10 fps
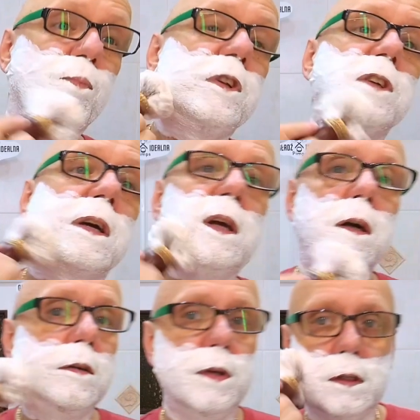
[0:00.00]
czy
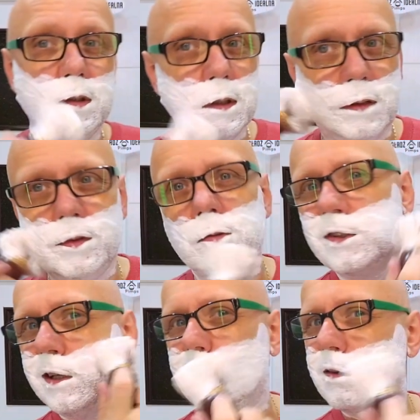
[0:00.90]
jakiekolwiek inne nowe
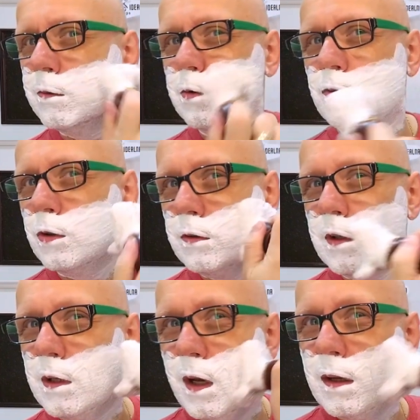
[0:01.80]

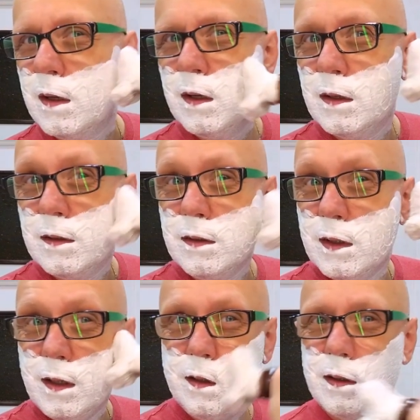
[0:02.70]
urządzenie,
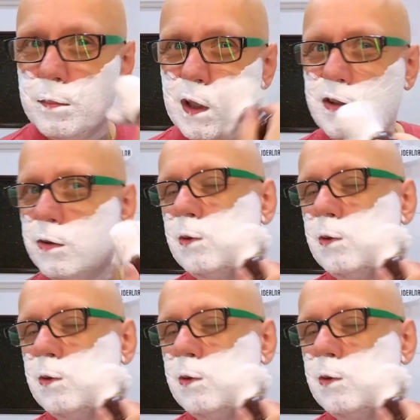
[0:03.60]
nie brać